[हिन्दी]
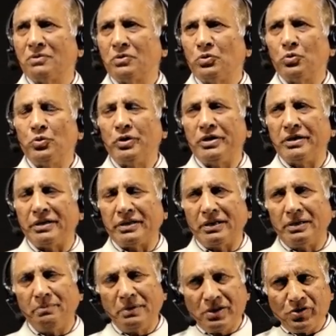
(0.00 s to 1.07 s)
टू ईयर
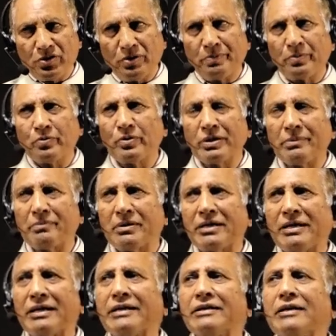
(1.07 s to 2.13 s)
का मास्टर प्रोग्राम
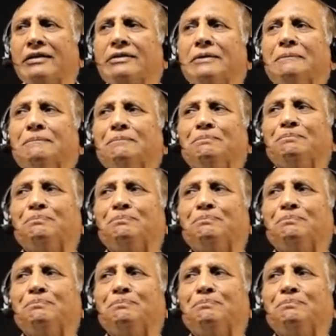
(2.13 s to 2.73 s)
करने जाते हैं